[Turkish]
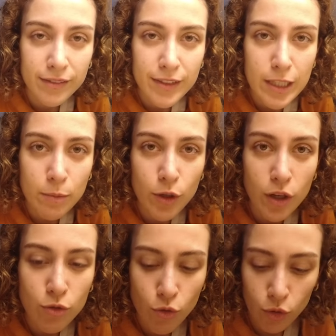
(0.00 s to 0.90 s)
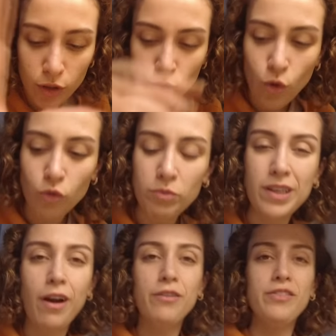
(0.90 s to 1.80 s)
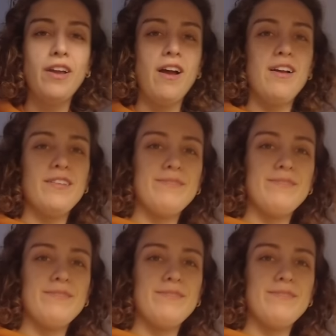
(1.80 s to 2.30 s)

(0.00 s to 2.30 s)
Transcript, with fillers: Simülasyonda son bir hafta